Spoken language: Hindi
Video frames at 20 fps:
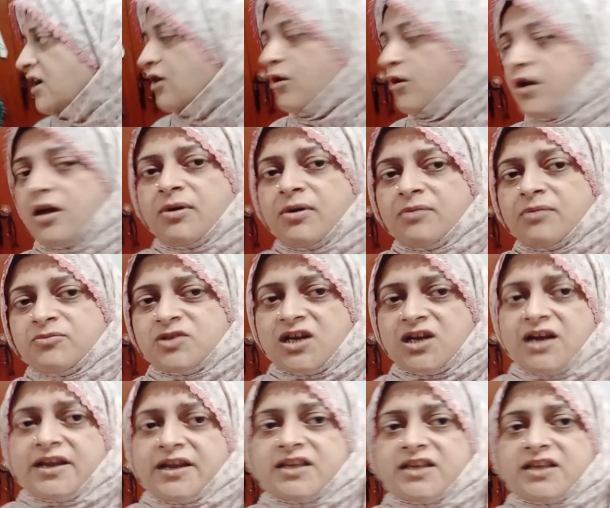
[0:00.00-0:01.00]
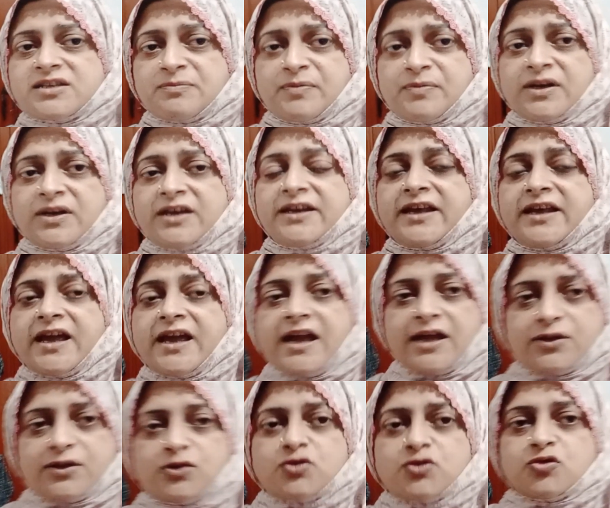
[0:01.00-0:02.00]
और रेड हो गई हैं और उसको बड़ी
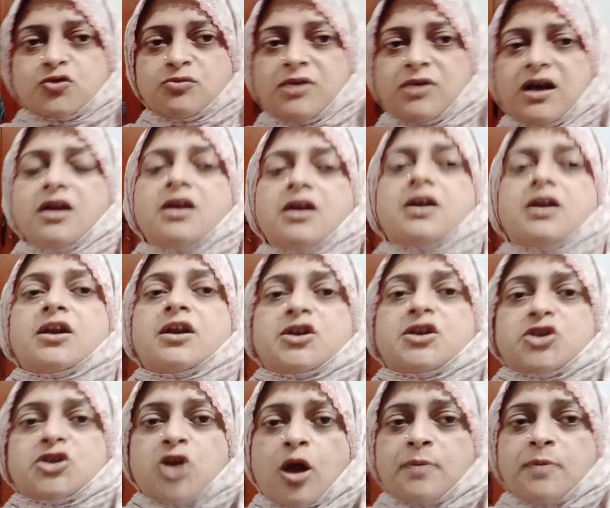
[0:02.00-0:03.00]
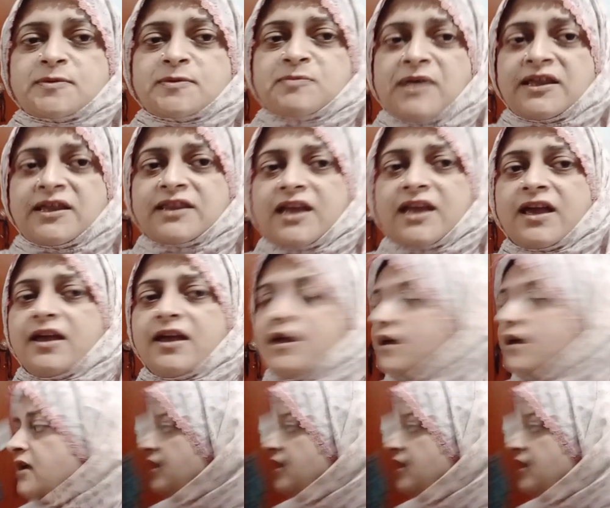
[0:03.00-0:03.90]
पेन हो रही है तो